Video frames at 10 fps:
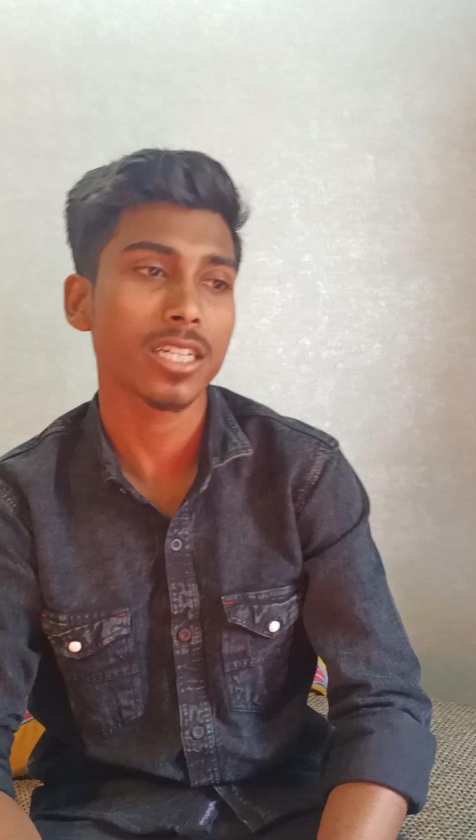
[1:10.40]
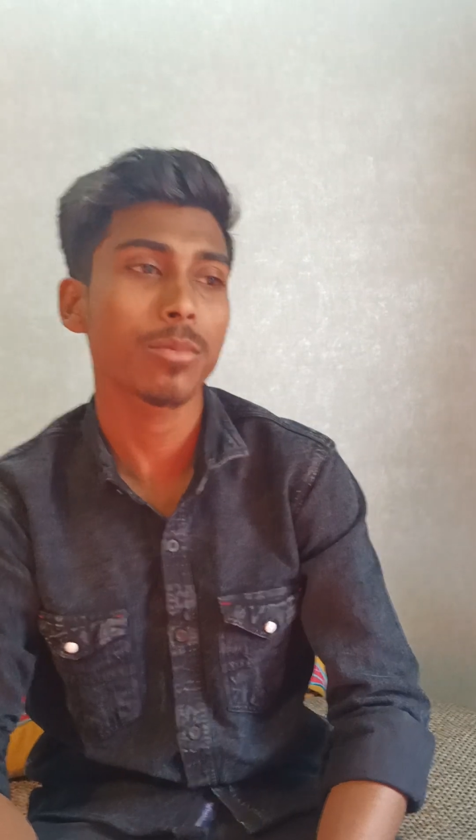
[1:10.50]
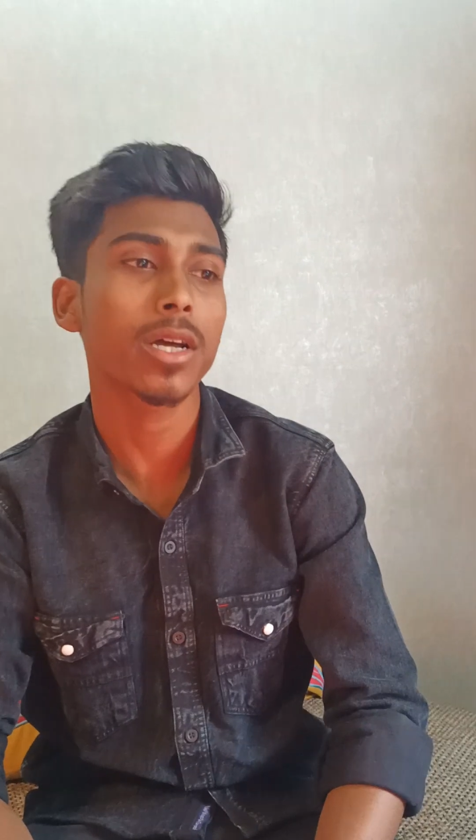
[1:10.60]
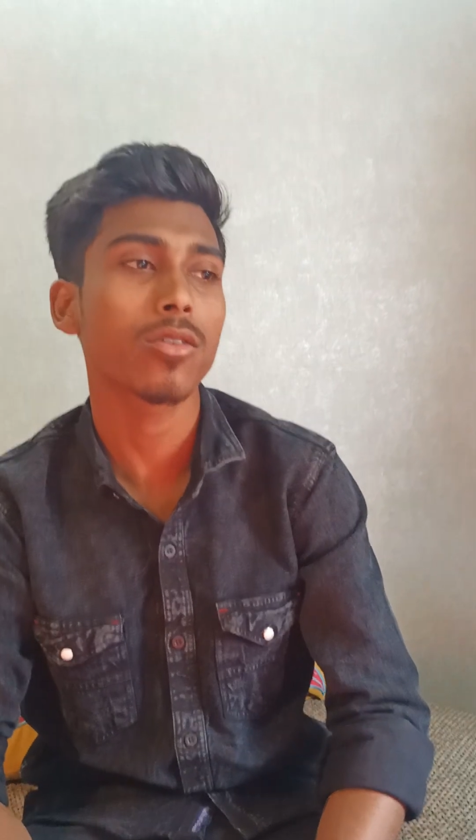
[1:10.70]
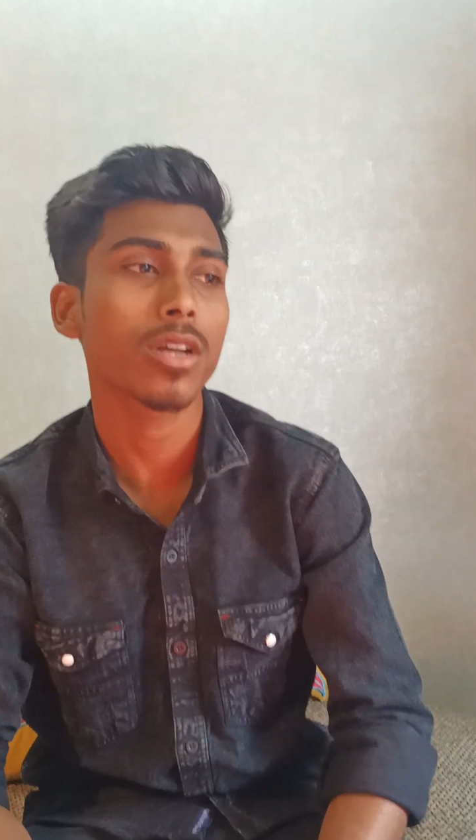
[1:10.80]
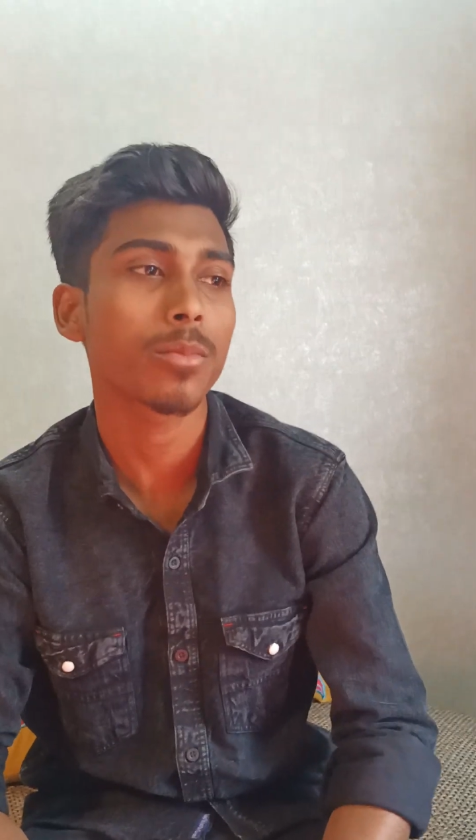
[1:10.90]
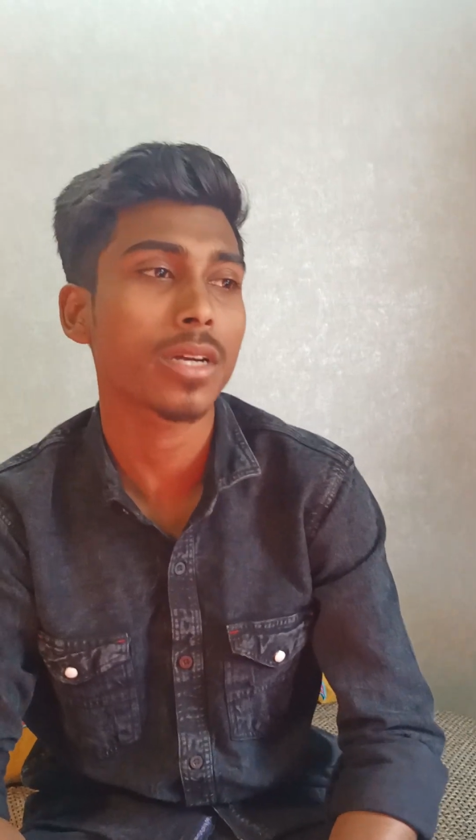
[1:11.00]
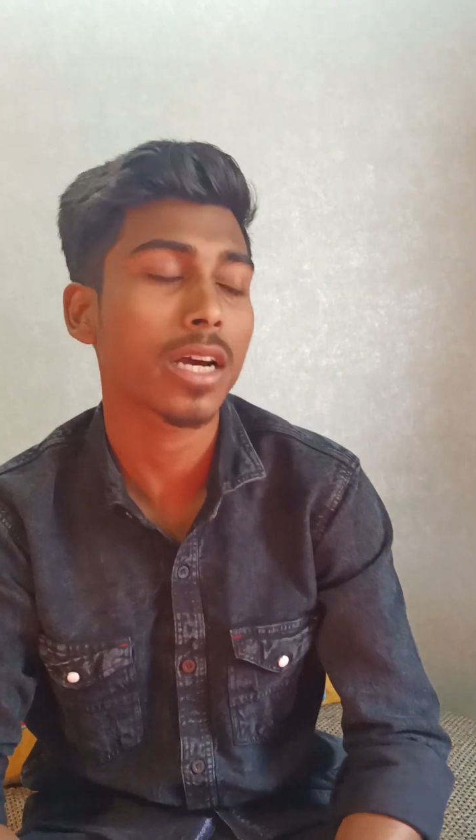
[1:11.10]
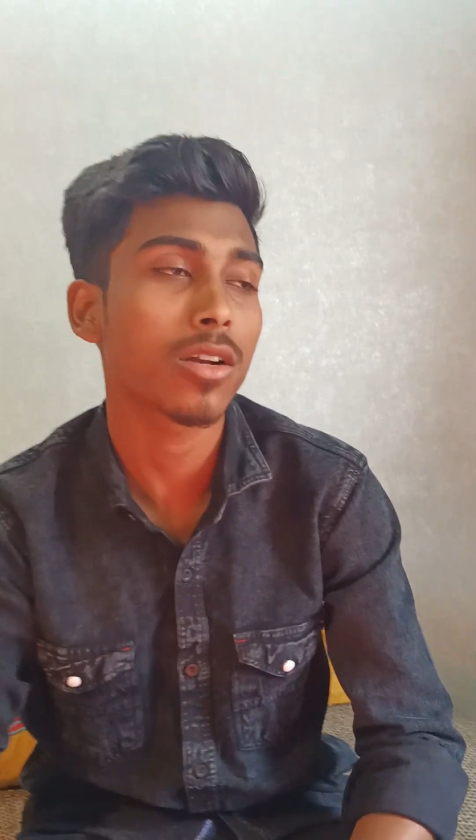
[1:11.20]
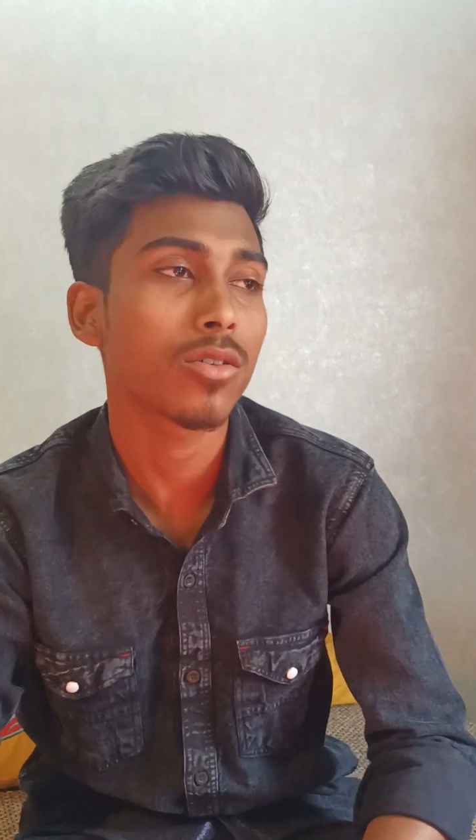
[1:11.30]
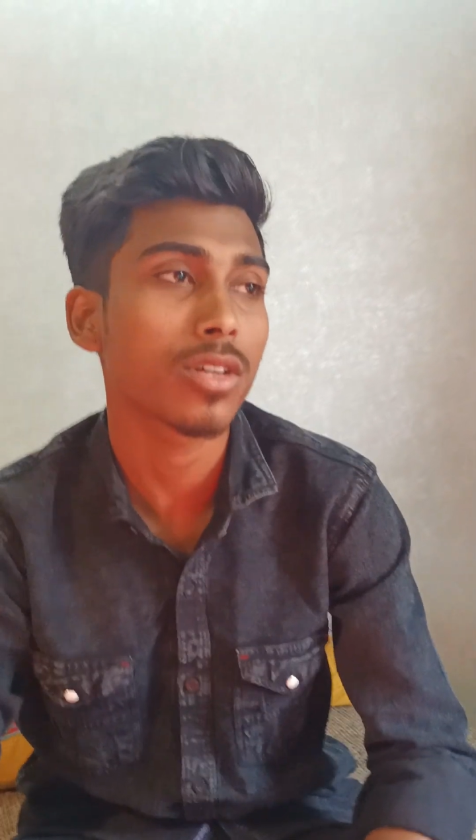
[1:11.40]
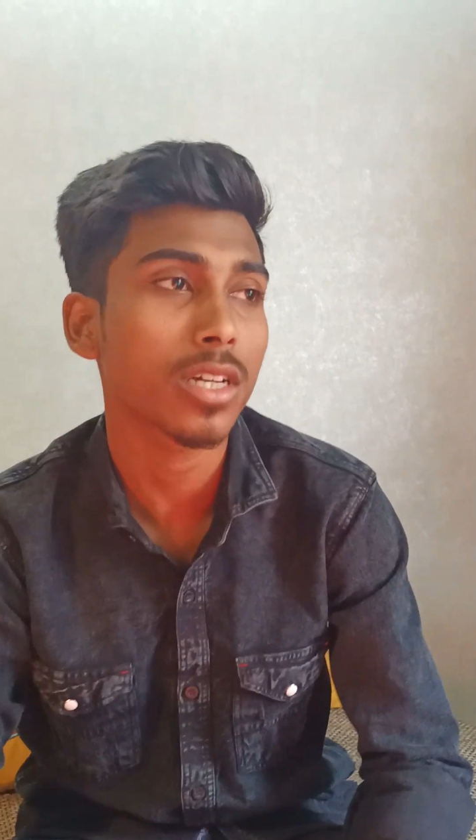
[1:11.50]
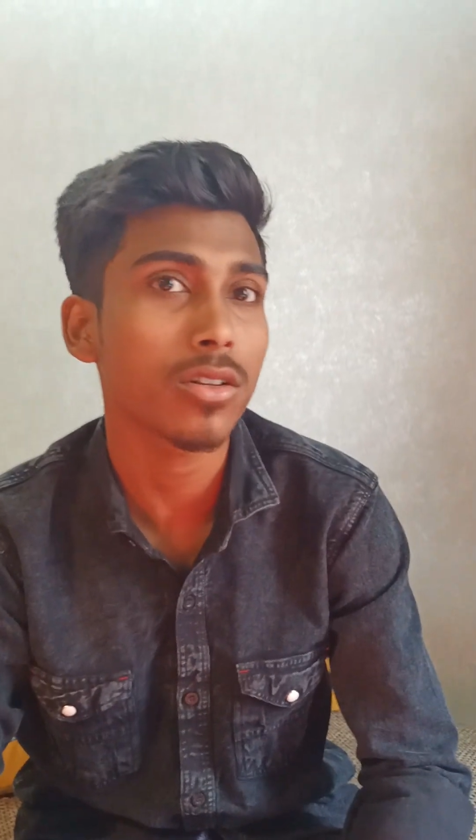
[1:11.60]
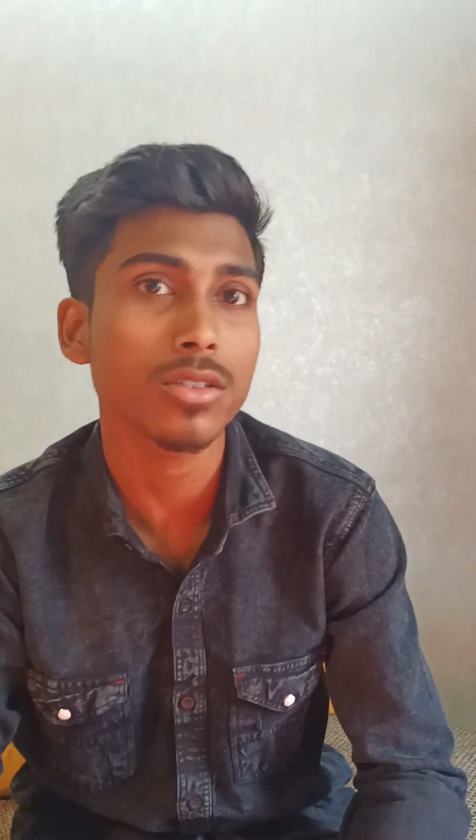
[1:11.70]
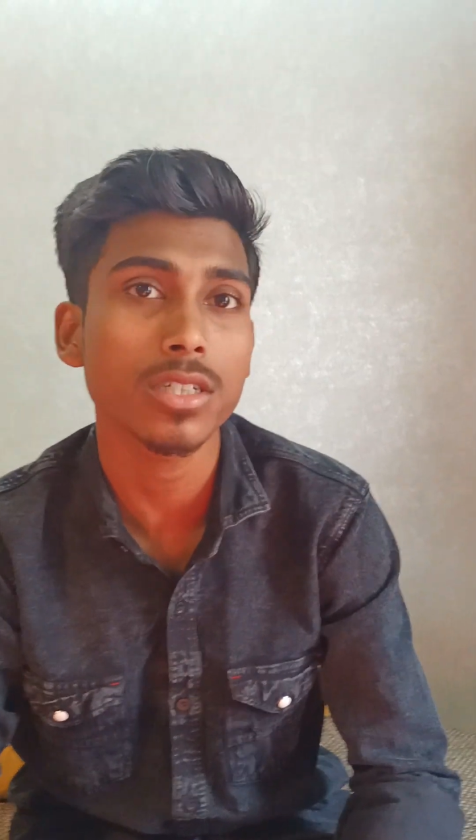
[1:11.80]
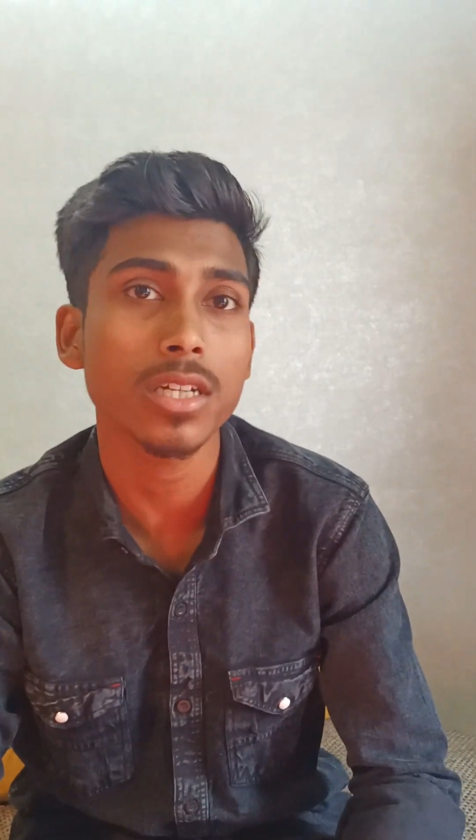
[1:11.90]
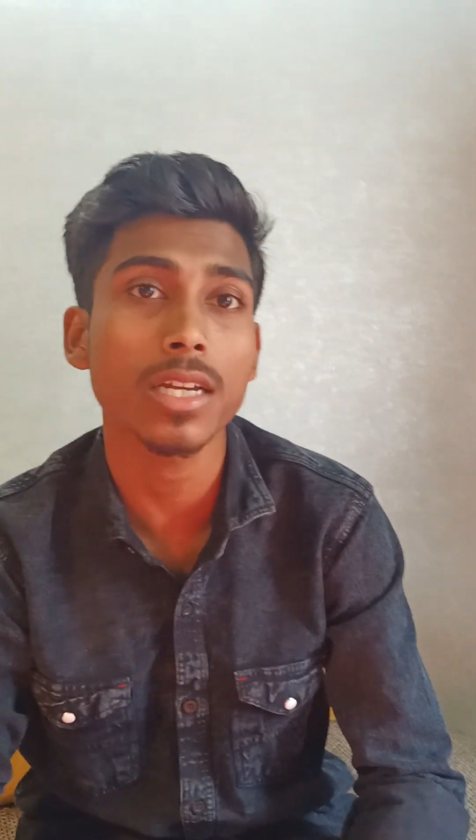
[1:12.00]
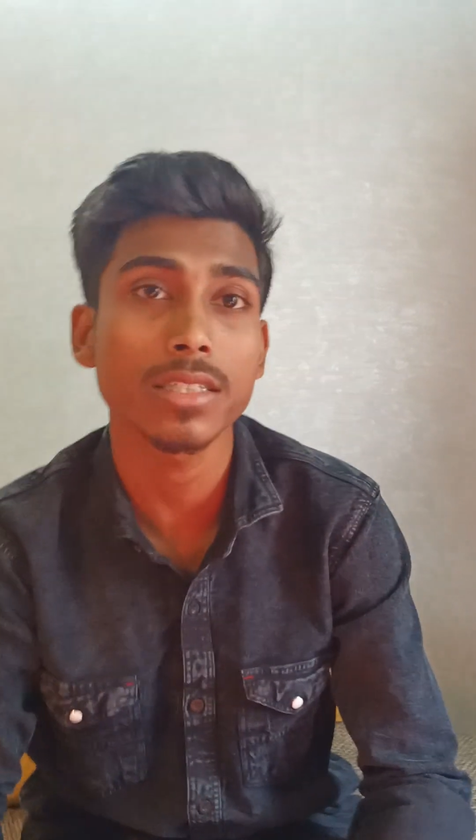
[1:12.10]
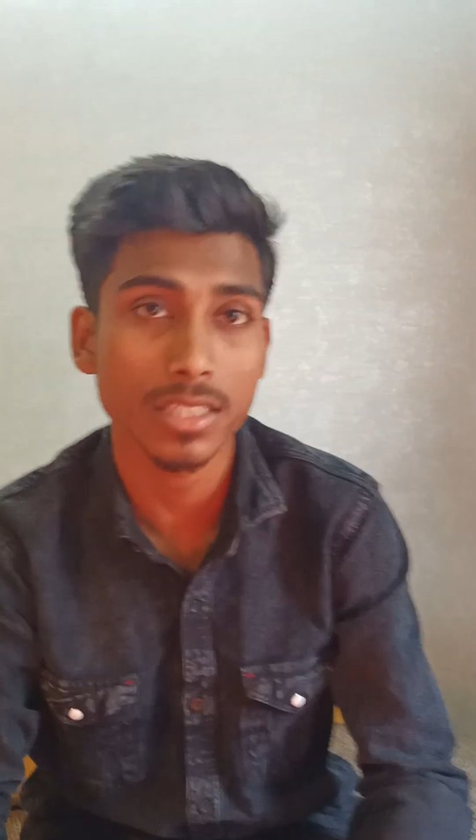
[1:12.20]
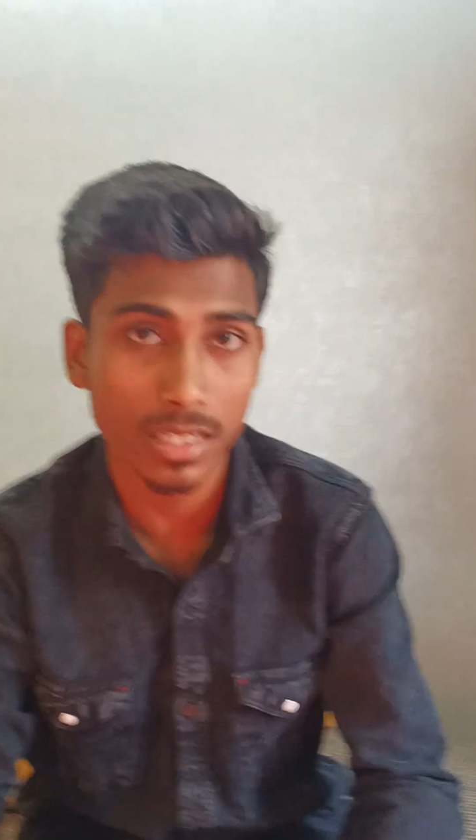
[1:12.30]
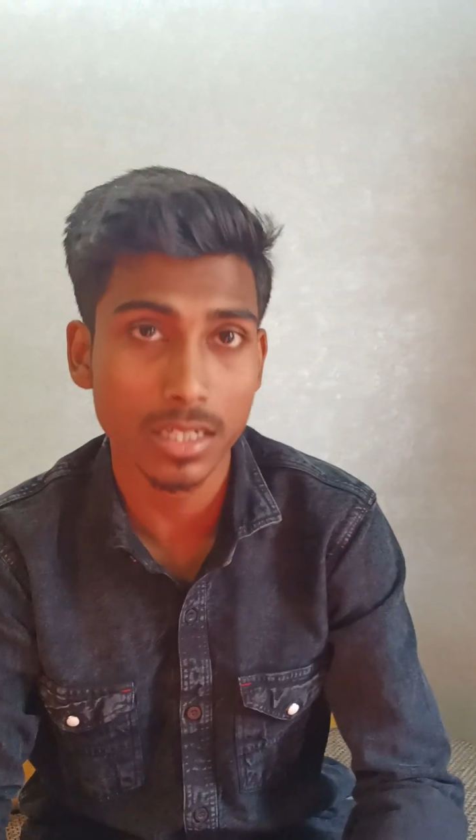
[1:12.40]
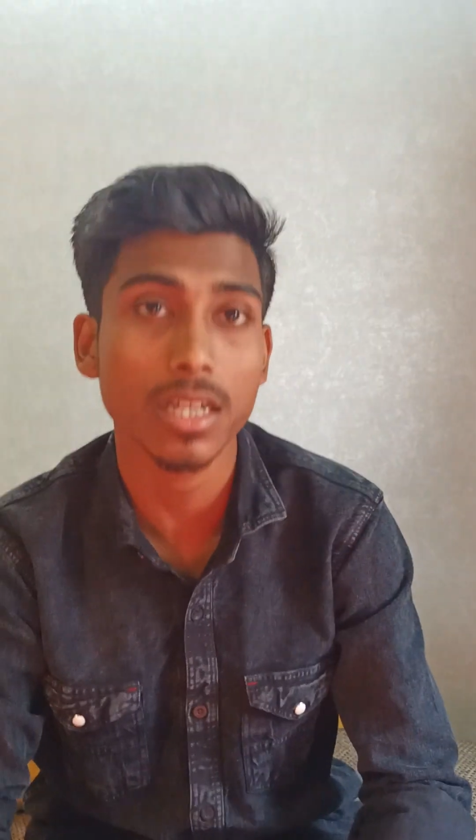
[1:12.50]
যেটা ভালো লাগবে কারণ যে যেটা যোগ্য